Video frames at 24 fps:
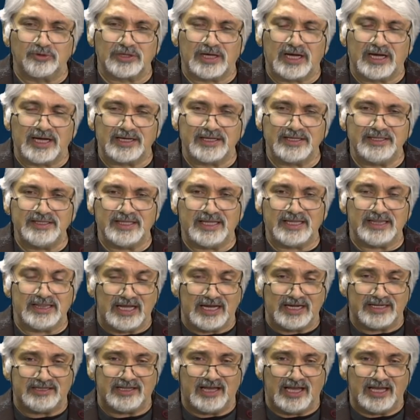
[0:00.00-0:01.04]
उठा रही हैं
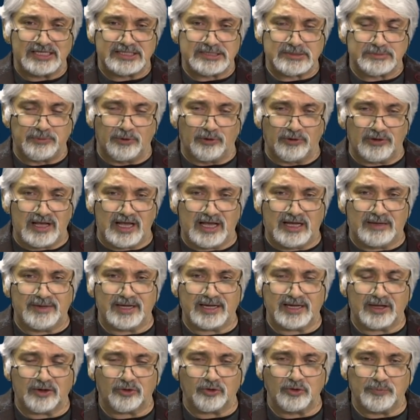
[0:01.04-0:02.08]
ना डायस्पोरा
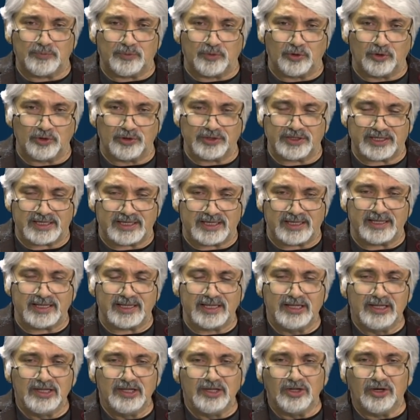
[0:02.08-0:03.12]
हमारा कोई बोल रहा
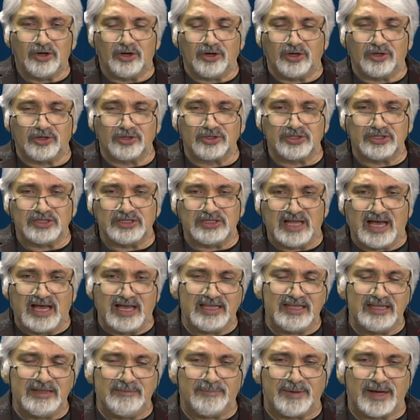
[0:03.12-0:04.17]
है और ना
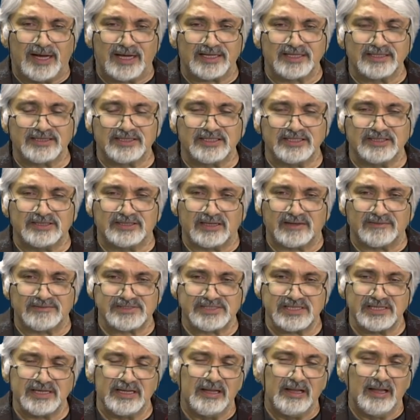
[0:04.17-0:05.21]
ही भारत की तरफ
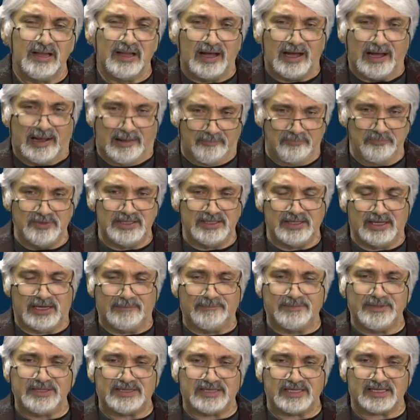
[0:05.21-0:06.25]
से हमने
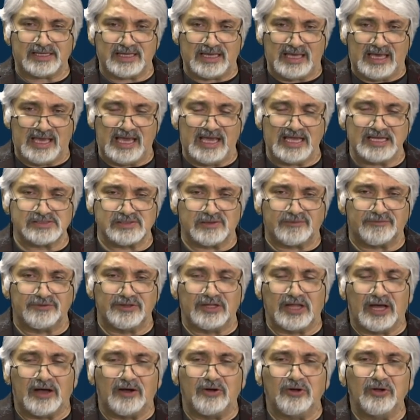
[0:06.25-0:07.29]
अभी तक एज ऑफ
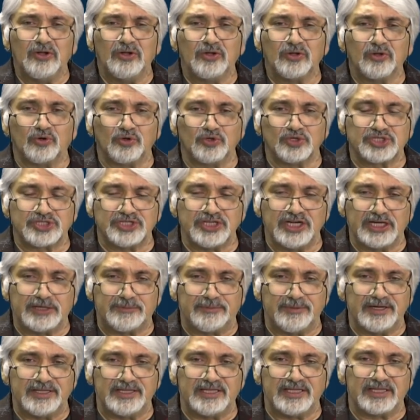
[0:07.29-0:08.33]
नाव कोई
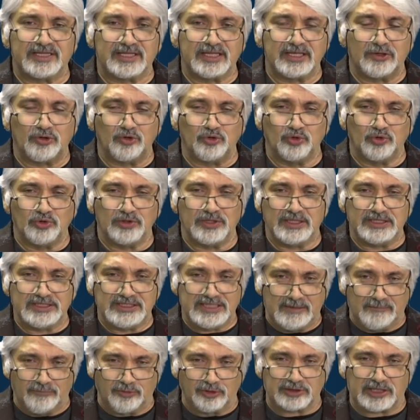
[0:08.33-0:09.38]
स्टेटमेंट देखी कि उन्होंने
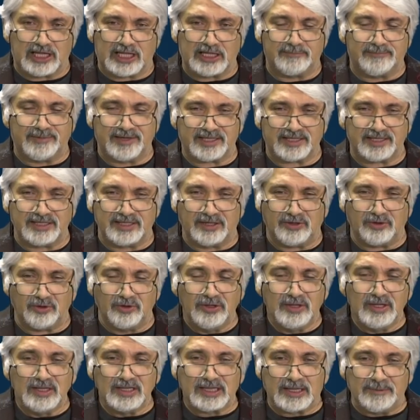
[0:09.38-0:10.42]
ये मुतालबा किया हो
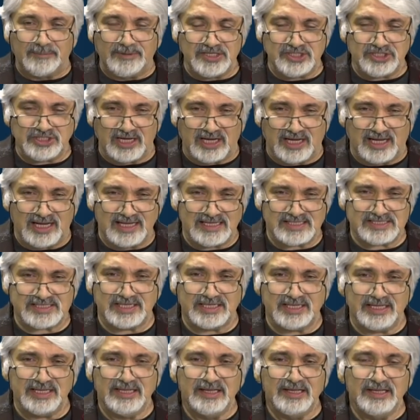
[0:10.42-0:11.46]
कि भाई यहाँ
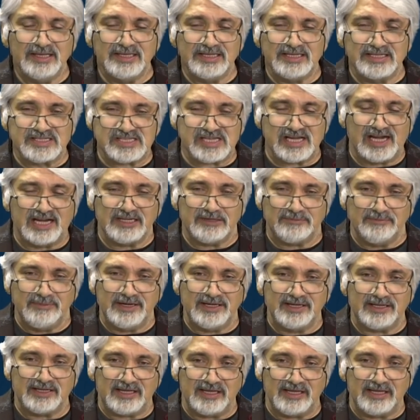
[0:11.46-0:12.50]
से
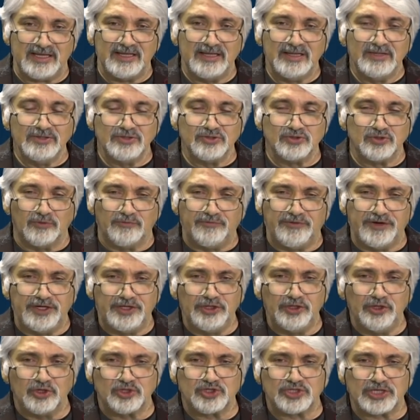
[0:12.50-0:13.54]
इंसाइटमेंट के जो
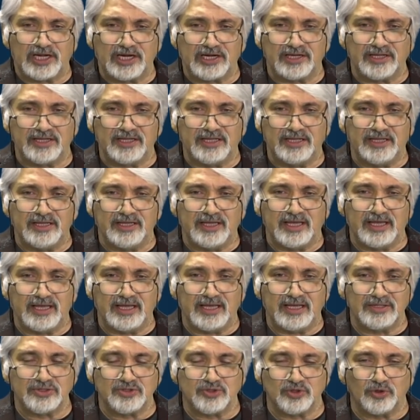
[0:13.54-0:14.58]
वीडियो चल रहे
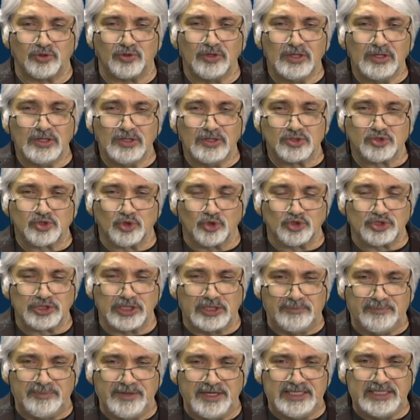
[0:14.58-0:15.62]
हैं जो
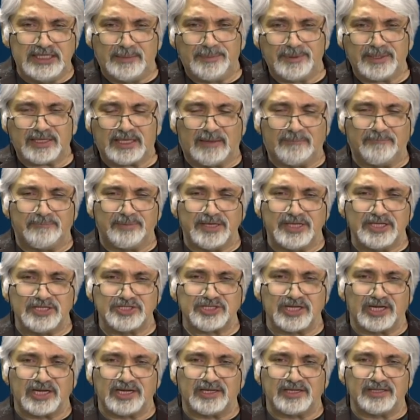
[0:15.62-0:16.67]
सोशल मीडिया पे कैंपेन
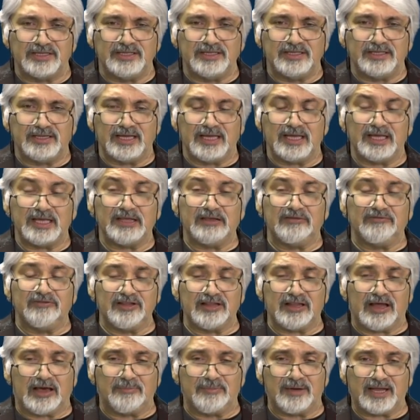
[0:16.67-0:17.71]
चल रही है
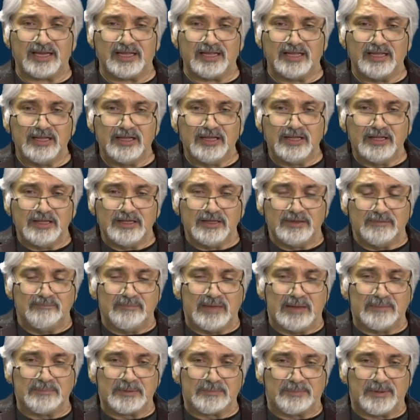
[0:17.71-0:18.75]
इवन हमारे
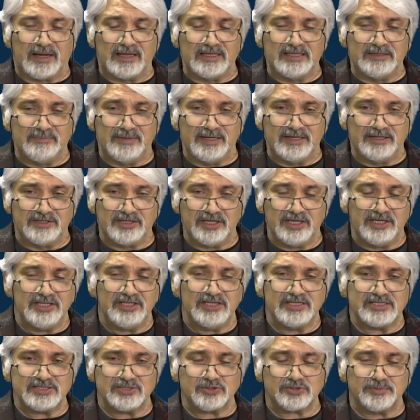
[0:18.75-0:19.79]
मेंबर
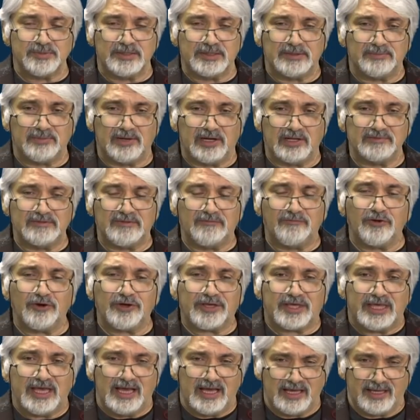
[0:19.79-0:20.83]
पार्लियामेंटेरियंस उसमें इन्वॉल्व हैं वो
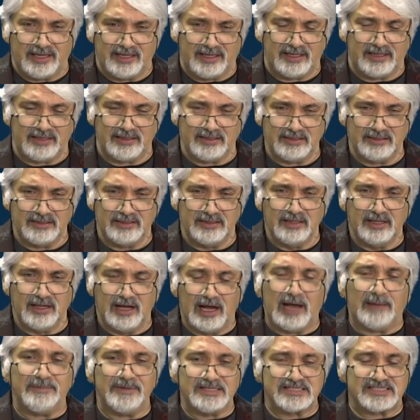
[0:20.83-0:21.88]
क्या है
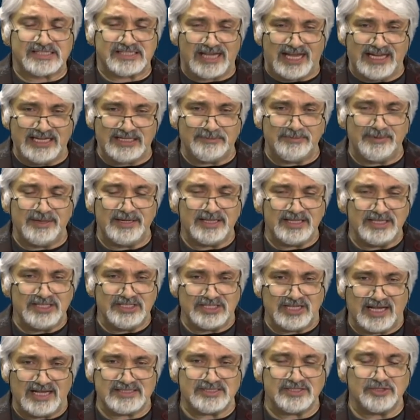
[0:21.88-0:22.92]
अब इंसाइटमेंट की
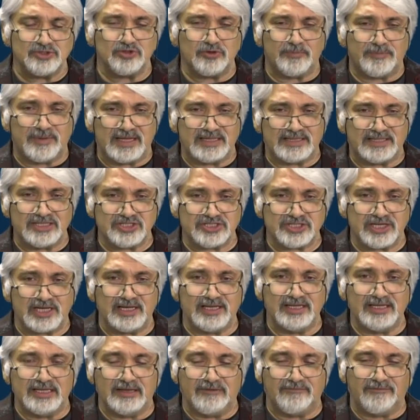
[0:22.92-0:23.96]
यहाँ से जो बातें चल
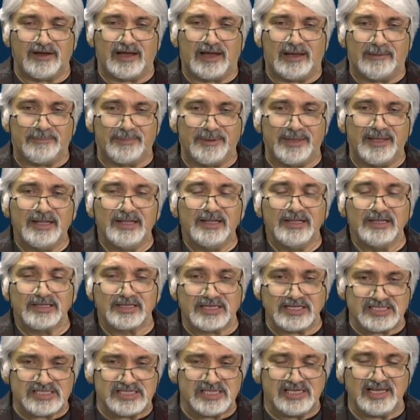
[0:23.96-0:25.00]
रही हैं वहाँ पर
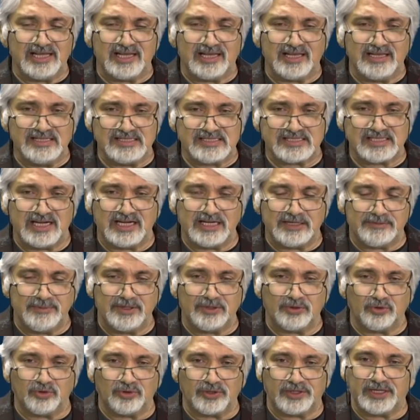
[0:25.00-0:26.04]
किस तरह का
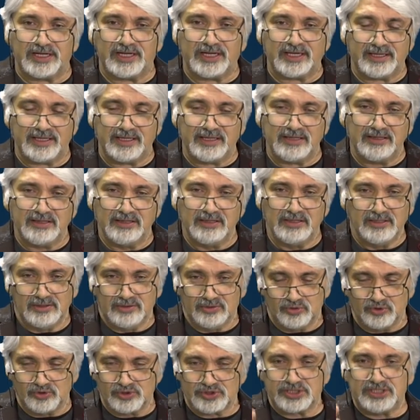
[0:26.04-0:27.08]
इंसाइटमेंट हो रहा है
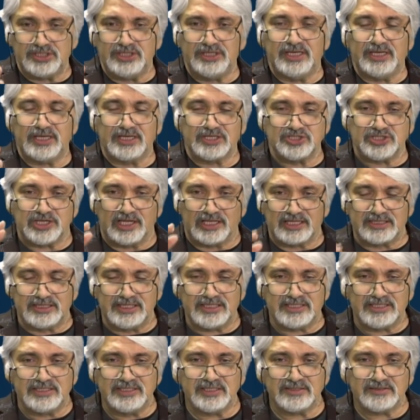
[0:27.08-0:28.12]
उसकी एक झलक
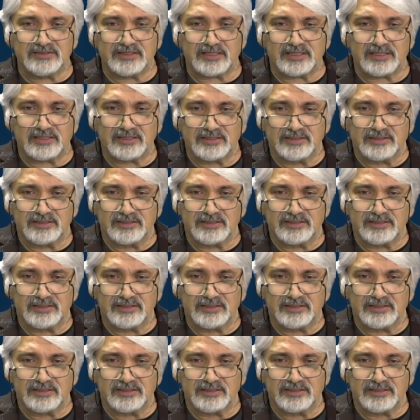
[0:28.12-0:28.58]
देखिए ज़रा